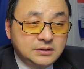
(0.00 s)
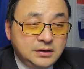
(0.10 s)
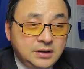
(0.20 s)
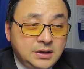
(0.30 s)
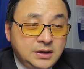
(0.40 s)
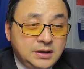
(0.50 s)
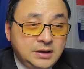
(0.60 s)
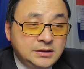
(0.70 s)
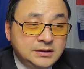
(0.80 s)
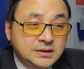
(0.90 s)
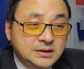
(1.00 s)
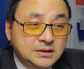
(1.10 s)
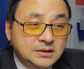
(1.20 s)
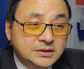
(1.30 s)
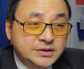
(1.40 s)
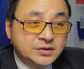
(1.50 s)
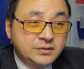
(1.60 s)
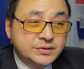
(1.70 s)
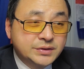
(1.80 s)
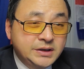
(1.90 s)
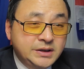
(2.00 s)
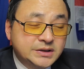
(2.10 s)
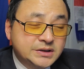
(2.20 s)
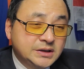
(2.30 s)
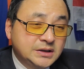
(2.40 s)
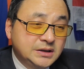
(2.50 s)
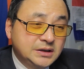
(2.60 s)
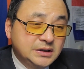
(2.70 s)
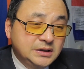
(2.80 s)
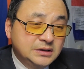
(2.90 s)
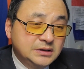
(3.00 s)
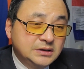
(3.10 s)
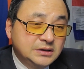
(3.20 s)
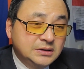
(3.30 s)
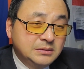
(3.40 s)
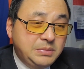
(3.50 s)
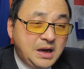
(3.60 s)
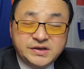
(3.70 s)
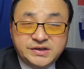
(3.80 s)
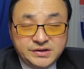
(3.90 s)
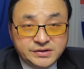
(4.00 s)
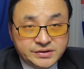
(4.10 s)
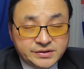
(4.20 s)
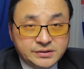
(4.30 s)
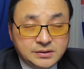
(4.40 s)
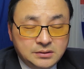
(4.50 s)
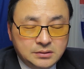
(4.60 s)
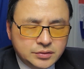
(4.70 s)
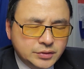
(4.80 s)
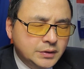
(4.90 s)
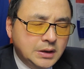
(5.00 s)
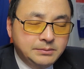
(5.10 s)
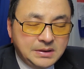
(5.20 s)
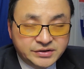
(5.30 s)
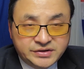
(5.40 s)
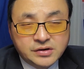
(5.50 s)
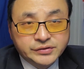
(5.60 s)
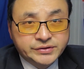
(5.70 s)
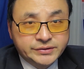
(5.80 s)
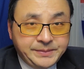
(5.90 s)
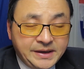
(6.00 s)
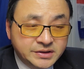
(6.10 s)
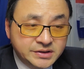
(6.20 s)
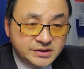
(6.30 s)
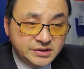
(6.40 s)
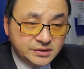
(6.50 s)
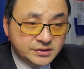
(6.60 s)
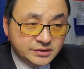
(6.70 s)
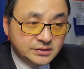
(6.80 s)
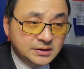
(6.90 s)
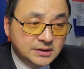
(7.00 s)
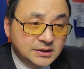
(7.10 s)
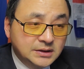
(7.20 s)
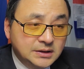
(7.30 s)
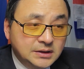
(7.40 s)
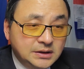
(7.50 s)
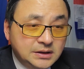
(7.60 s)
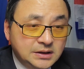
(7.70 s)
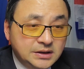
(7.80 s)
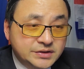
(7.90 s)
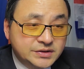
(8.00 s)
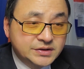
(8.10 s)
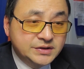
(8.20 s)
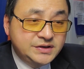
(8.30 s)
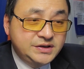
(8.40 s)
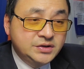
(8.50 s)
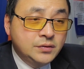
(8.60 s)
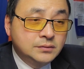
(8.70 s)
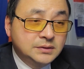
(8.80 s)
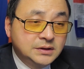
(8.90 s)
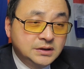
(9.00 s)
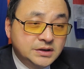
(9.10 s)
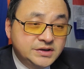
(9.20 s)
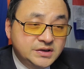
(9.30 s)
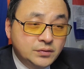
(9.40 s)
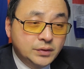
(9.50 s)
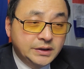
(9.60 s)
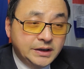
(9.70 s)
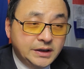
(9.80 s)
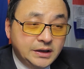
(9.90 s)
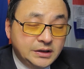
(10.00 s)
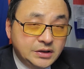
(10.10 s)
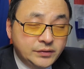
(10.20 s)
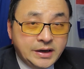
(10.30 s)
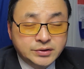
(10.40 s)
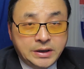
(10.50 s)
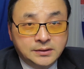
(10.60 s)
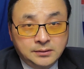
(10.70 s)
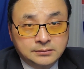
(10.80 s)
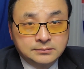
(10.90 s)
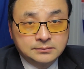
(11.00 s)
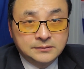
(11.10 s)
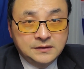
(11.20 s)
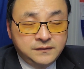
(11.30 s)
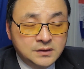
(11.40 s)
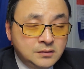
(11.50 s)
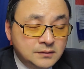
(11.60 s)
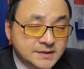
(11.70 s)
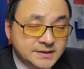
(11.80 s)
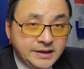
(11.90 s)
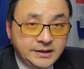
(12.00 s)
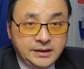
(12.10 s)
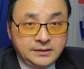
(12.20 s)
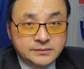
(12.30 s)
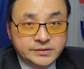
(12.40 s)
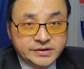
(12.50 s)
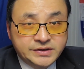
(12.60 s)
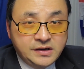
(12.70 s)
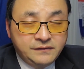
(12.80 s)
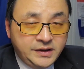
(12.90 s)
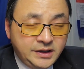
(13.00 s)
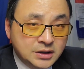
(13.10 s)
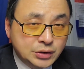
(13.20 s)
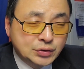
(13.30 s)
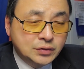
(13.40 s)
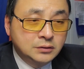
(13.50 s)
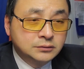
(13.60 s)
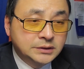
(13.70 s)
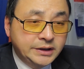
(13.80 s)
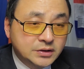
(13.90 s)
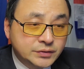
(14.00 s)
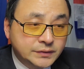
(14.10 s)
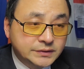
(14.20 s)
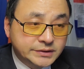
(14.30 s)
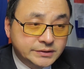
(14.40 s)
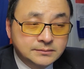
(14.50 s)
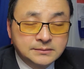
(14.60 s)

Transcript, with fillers: 呃。其实我觉得呢，这个把喜事说错了，把上市办成喜事，呃，是基共和基国的优良传统。风控了三年，这是一个非常错误的一个措施。